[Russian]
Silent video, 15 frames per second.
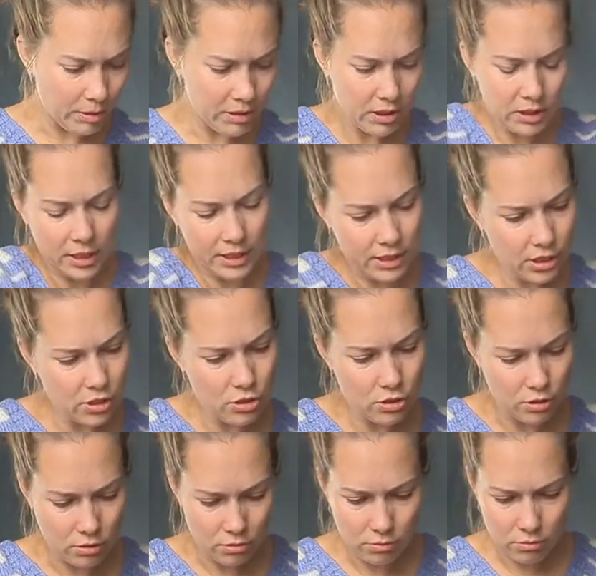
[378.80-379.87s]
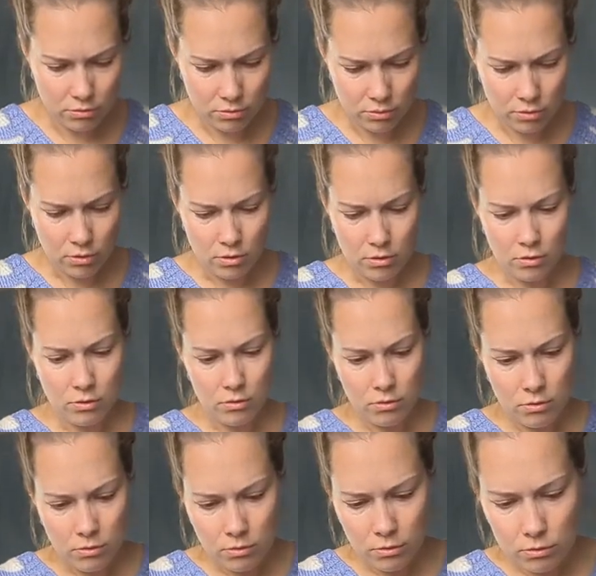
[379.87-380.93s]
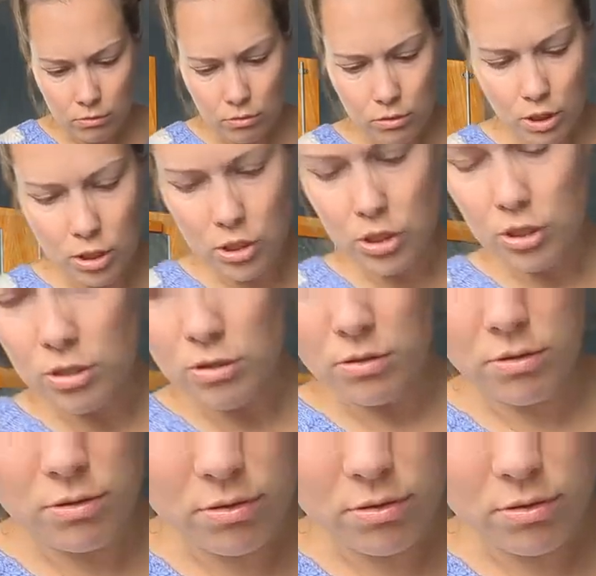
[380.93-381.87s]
бы это и логично. Тут даже